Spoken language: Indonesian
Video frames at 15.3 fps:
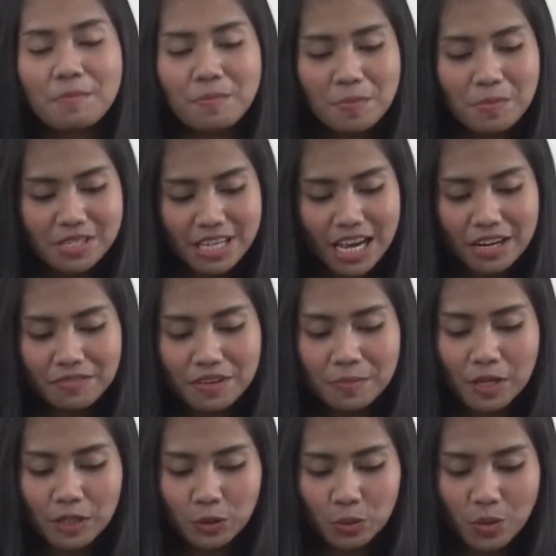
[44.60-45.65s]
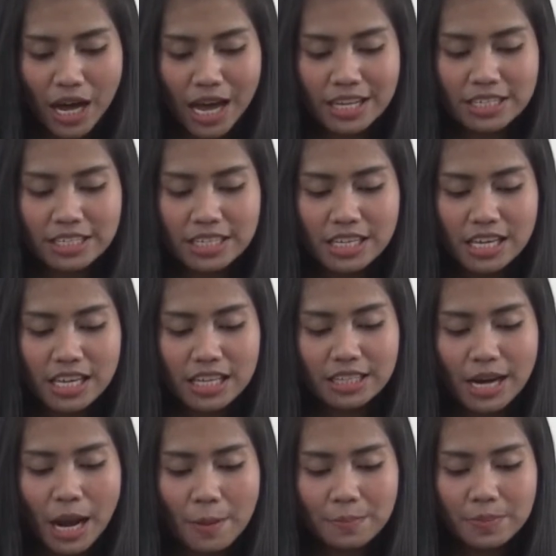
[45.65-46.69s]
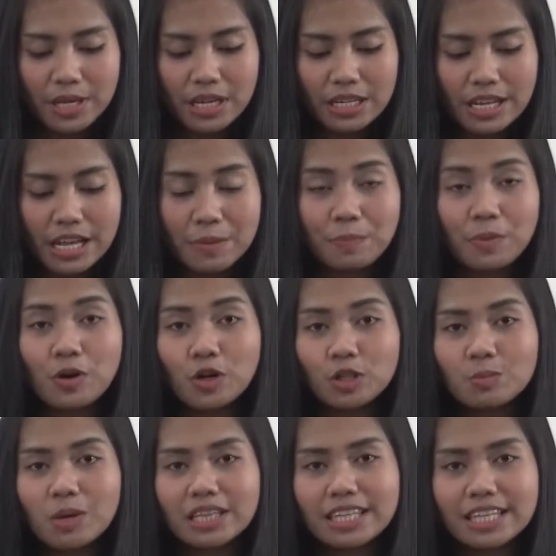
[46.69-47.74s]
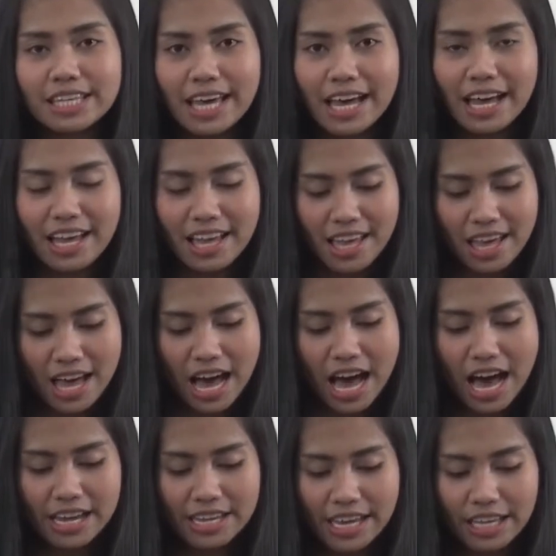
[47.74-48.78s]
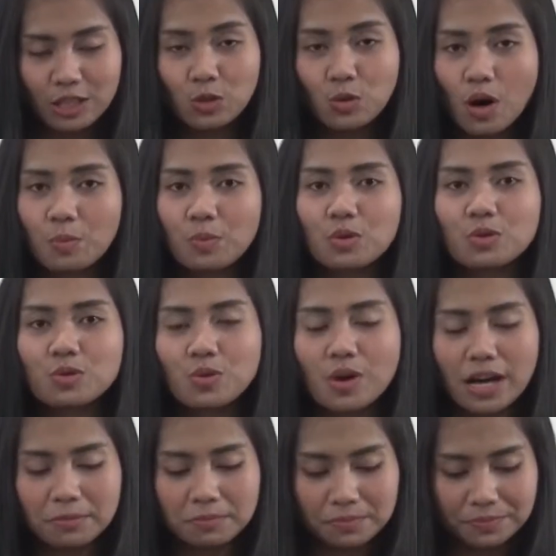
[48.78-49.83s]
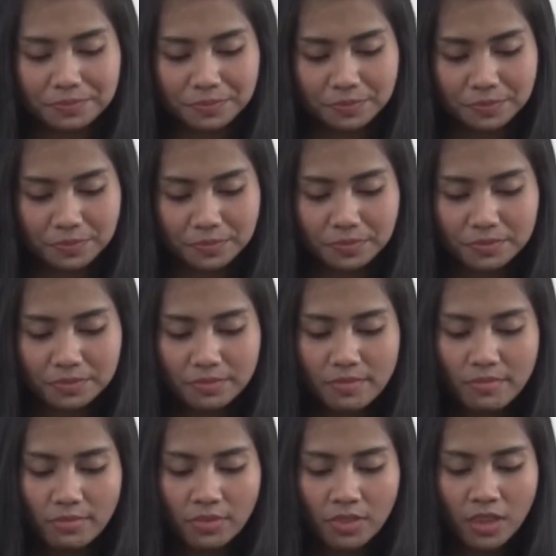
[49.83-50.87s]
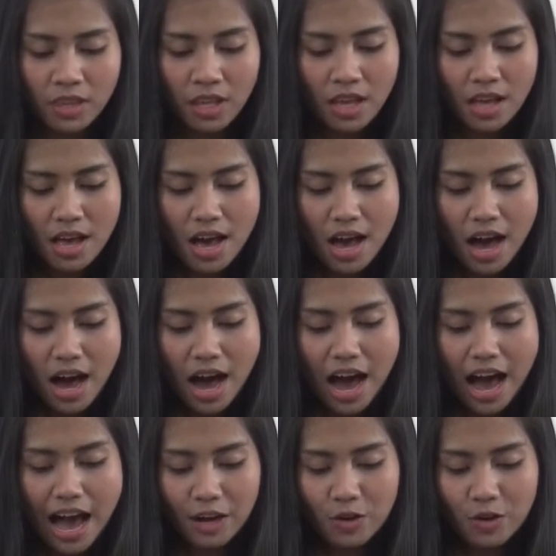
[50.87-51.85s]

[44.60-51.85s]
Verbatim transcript: Pembacaan firman Tuhan terambil dari Pengkhotbah 3 ayat 22.